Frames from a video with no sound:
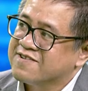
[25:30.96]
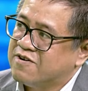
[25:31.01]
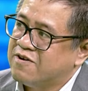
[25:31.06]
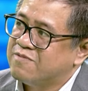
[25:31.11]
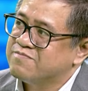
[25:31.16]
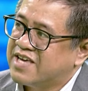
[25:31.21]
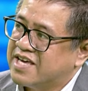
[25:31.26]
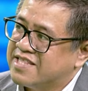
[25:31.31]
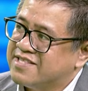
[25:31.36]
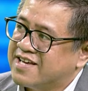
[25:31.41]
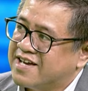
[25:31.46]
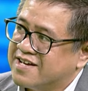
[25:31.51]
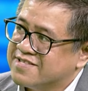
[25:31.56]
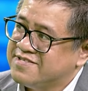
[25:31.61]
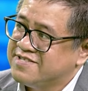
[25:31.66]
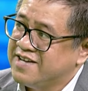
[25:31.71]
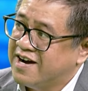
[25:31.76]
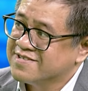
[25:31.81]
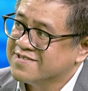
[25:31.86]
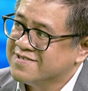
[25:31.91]
của ông Giang
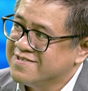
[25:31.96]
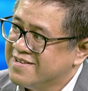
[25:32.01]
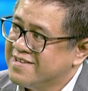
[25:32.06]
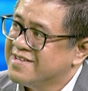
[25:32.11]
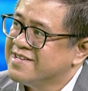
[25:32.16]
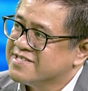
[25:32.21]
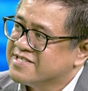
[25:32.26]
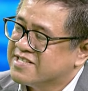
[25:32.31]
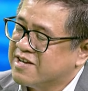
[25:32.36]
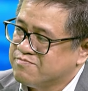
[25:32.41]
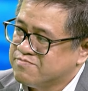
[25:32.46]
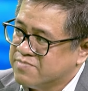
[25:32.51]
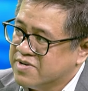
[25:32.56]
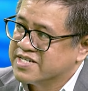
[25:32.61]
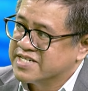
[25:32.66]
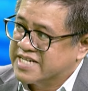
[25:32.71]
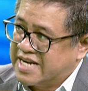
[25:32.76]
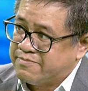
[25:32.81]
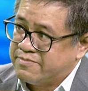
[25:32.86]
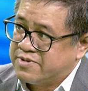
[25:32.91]
Trạch Dân trong
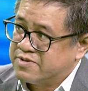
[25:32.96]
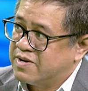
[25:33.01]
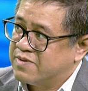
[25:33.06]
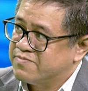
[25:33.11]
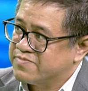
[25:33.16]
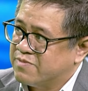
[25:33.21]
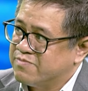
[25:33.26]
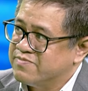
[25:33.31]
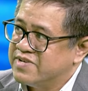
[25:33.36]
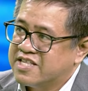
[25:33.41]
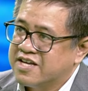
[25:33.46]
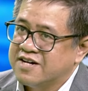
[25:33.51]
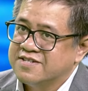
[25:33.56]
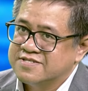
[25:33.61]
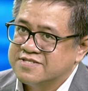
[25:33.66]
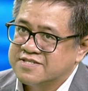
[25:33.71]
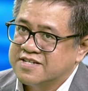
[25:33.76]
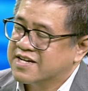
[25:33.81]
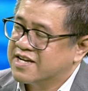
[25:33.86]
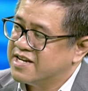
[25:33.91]
10 năm ông làm tổng bí thư
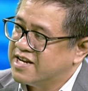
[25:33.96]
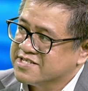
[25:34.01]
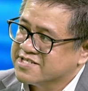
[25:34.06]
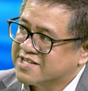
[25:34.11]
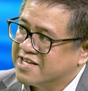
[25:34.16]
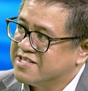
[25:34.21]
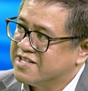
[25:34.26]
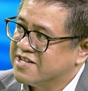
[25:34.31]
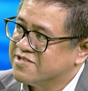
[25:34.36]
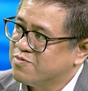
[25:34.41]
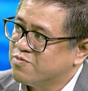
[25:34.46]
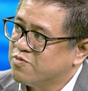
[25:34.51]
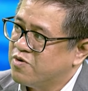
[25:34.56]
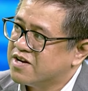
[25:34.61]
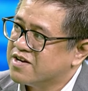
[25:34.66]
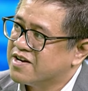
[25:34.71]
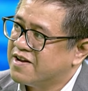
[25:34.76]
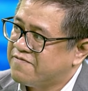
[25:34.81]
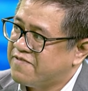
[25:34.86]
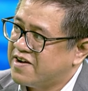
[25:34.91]
thì cái nền kinh tế Trung
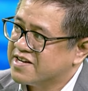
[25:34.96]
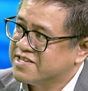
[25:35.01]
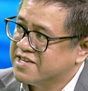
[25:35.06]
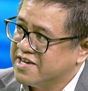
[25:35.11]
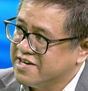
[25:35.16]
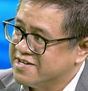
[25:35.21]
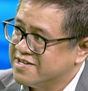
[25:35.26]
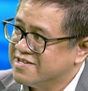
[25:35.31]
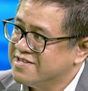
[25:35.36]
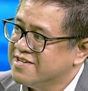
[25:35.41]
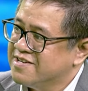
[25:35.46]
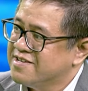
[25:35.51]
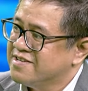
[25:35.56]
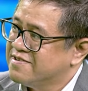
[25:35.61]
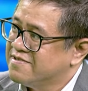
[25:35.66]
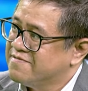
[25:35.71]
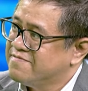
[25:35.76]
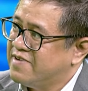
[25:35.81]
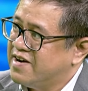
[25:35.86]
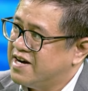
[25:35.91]
Quốc là phát triển
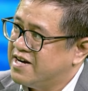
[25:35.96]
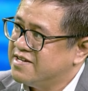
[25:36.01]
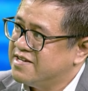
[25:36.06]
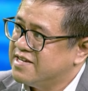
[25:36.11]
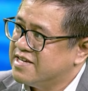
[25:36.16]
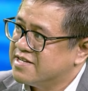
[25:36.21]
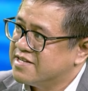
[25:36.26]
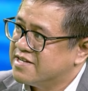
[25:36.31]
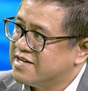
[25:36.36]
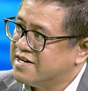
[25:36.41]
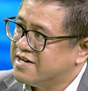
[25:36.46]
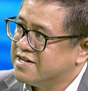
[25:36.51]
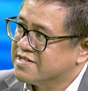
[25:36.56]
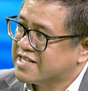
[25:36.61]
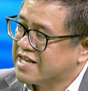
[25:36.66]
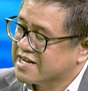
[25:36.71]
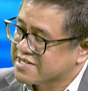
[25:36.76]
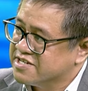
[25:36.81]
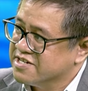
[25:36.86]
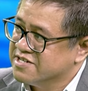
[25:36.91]
với uh,
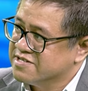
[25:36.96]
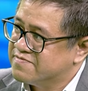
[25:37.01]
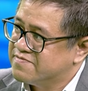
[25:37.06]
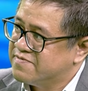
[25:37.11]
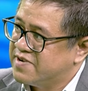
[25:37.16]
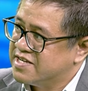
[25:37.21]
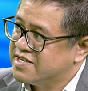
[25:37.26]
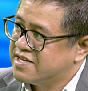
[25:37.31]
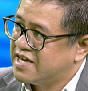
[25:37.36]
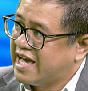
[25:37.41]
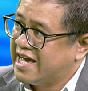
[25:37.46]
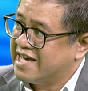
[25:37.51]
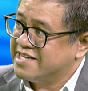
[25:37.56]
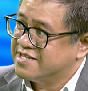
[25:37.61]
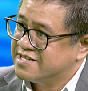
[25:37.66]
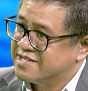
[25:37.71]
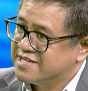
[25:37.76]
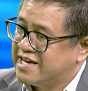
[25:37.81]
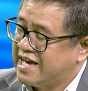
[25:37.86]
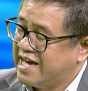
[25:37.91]
tăng trưởng với hai
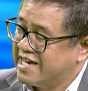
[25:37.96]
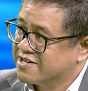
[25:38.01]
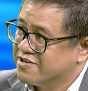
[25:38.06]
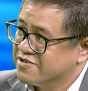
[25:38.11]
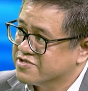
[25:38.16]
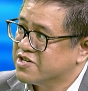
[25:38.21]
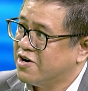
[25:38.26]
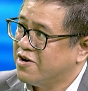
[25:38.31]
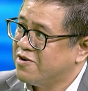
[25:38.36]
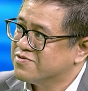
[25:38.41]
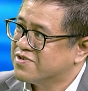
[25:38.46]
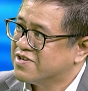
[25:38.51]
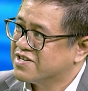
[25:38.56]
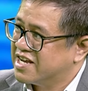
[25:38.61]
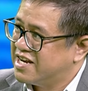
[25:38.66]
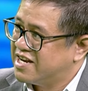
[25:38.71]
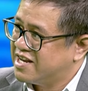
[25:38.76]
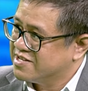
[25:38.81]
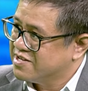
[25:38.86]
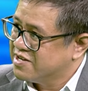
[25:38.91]
hai con số có
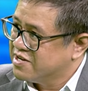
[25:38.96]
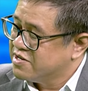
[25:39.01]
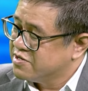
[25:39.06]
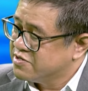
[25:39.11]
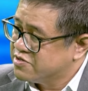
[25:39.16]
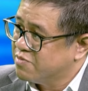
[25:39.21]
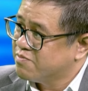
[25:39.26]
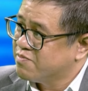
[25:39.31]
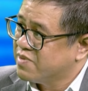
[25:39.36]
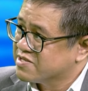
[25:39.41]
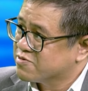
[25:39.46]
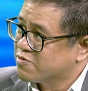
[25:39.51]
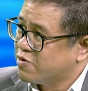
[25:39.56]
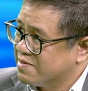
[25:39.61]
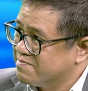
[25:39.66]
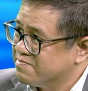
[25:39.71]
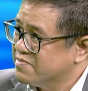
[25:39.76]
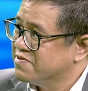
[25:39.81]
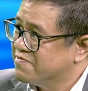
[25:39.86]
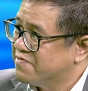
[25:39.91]
nghĩa là trung bình
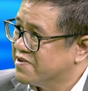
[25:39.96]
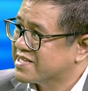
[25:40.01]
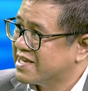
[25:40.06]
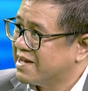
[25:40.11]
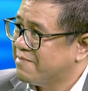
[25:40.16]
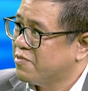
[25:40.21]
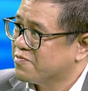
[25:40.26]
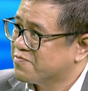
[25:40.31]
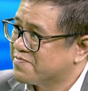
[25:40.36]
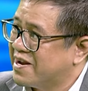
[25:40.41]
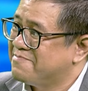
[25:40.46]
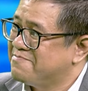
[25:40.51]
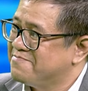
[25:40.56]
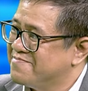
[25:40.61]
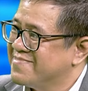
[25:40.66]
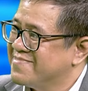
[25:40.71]
khoảng 10% một năm.